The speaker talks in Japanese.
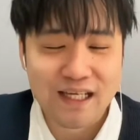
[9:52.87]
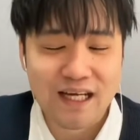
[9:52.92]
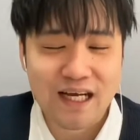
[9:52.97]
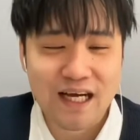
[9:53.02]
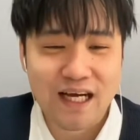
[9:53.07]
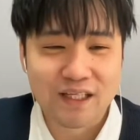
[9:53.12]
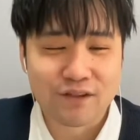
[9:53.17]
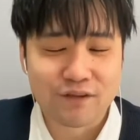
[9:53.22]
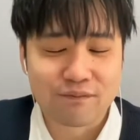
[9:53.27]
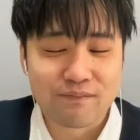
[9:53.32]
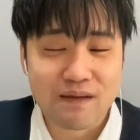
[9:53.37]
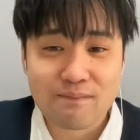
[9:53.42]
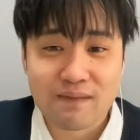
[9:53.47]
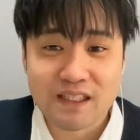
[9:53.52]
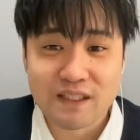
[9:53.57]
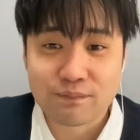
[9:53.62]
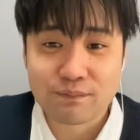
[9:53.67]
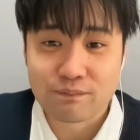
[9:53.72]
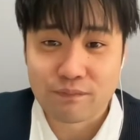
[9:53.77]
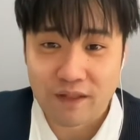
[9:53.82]
あと
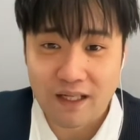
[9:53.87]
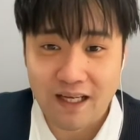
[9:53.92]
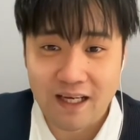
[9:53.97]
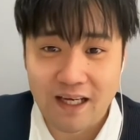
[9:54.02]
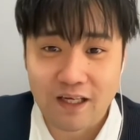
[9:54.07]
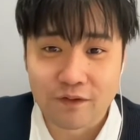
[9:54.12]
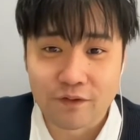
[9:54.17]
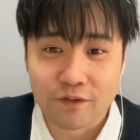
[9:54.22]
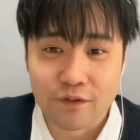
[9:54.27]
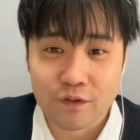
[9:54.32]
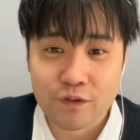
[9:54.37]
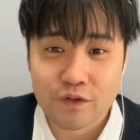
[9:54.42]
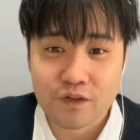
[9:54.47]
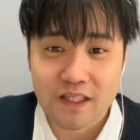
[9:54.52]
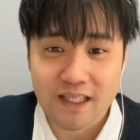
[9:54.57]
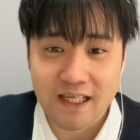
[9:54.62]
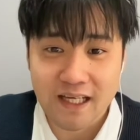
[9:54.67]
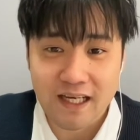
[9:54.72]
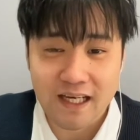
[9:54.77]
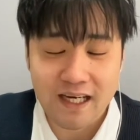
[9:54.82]
メンバーシップもね、あのきゅうじゅうえ
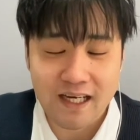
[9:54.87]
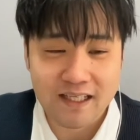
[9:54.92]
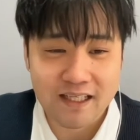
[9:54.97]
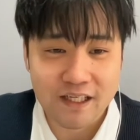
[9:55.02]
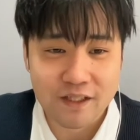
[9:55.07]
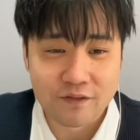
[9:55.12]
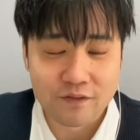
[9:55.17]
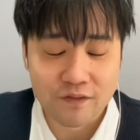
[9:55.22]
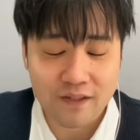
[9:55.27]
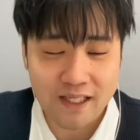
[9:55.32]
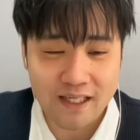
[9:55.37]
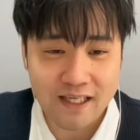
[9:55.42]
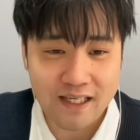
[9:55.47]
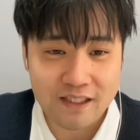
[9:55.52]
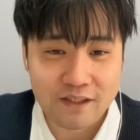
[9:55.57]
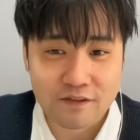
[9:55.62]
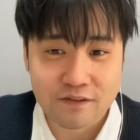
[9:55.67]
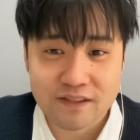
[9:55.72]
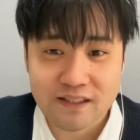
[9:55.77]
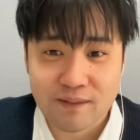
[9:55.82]
んで入れるので、あ
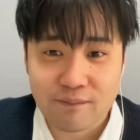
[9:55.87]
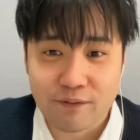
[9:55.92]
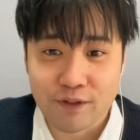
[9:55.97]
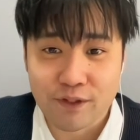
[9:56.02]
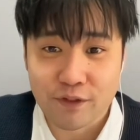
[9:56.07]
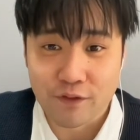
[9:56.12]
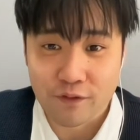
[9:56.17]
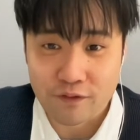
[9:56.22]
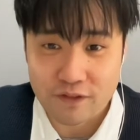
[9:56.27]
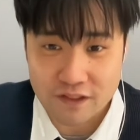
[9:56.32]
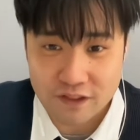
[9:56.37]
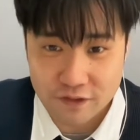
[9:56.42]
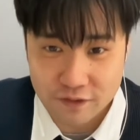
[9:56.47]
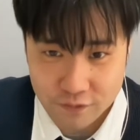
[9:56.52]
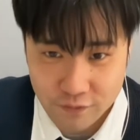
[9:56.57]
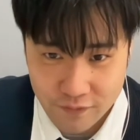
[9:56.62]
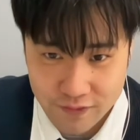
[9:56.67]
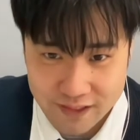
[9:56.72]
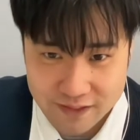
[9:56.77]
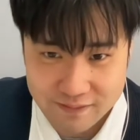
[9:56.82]
のそちらもよろしく
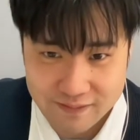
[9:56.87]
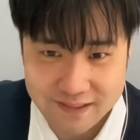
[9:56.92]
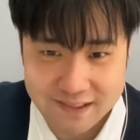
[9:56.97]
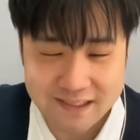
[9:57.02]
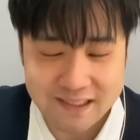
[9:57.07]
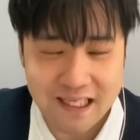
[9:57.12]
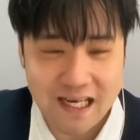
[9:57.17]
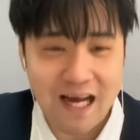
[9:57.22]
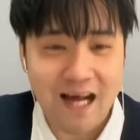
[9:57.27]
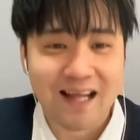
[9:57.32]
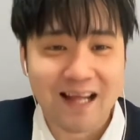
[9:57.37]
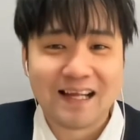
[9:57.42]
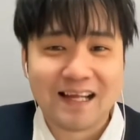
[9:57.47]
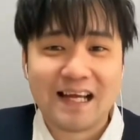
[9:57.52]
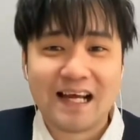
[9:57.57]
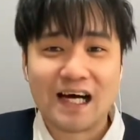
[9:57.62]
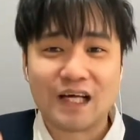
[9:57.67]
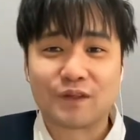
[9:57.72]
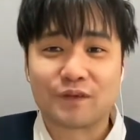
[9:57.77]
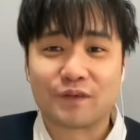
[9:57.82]
お願いします。あ、
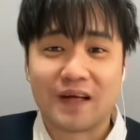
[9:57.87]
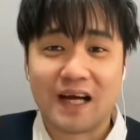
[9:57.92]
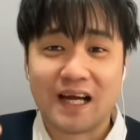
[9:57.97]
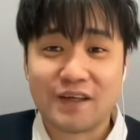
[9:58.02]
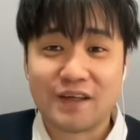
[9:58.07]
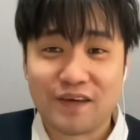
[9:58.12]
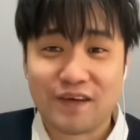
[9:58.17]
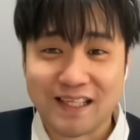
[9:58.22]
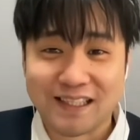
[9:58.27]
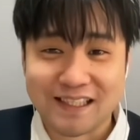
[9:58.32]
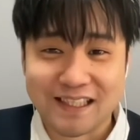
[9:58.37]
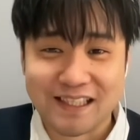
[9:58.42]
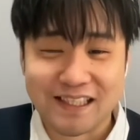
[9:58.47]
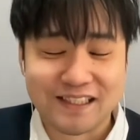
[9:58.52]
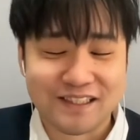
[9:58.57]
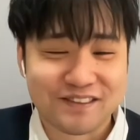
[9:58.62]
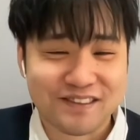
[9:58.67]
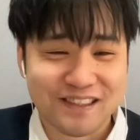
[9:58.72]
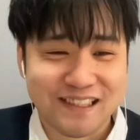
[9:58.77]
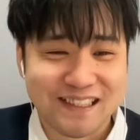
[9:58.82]
あと概要欄に
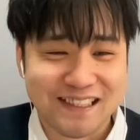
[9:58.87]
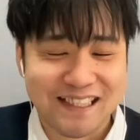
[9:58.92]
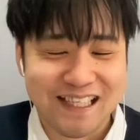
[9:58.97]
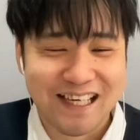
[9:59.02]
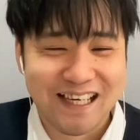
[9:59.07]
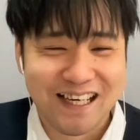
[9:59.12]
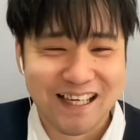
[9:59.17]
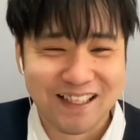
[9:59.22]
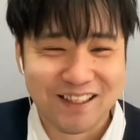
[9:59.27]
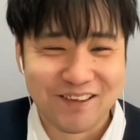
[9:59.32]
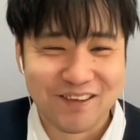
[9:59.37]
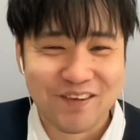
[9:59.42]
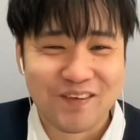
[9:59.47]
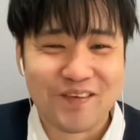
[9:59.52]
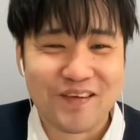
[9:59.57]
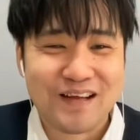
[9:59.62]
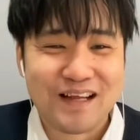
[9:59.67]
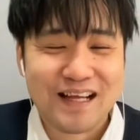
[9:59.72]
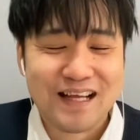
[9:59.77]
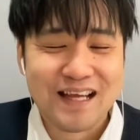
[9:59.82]
Twitter の、
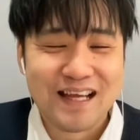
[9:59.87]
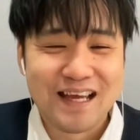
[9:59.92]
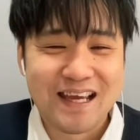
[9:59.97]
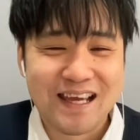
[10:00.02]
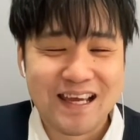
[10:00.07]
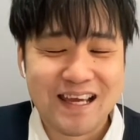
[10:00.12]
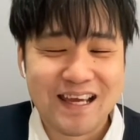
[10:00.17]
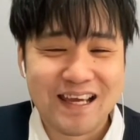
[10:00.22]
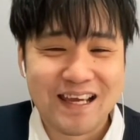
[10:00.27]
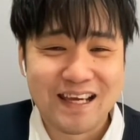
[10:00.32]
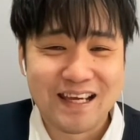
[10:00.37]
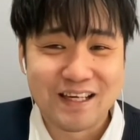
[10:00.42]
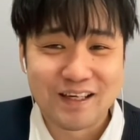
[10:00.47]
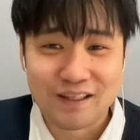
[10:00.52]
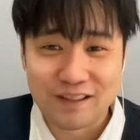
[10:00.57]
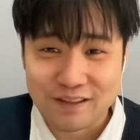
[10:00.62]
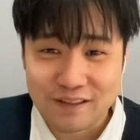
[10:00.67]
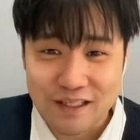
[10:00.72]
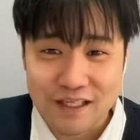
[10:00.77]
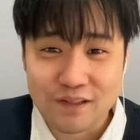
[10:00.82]

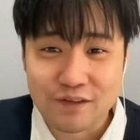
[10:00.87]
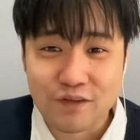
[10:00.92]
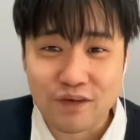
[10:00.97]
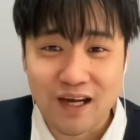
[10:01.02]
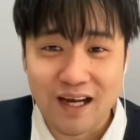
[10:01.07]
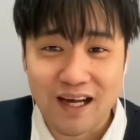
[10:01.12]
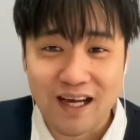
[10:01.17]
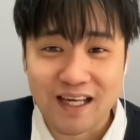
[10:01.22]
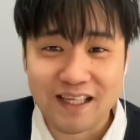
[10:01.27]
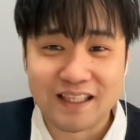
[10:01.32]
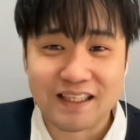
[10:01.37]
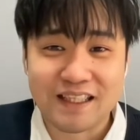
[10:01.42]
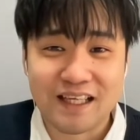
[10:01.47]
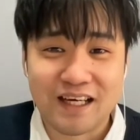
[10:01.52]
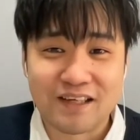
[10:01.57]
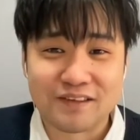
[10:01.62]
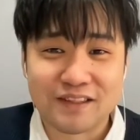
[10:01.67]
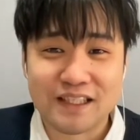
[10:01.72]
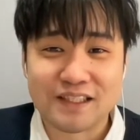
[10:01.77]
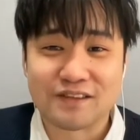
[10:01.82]
えー、リンクとか入ってあ
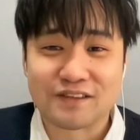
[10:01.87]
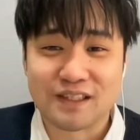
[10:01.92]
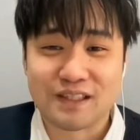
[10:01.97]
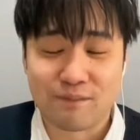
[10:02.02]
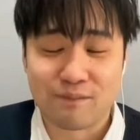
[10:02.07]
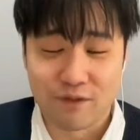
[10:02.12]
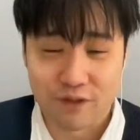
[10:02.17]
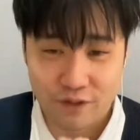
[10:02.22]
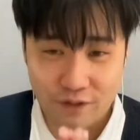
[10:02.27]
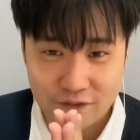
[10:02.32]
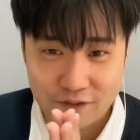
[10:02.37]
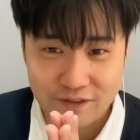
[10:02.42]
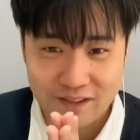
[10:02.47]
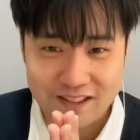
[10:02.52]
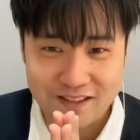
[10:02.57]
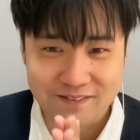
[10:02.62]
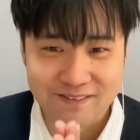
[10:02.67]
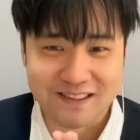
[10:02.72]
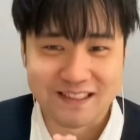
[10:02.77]
るんで、そちらもよろしくお願いしま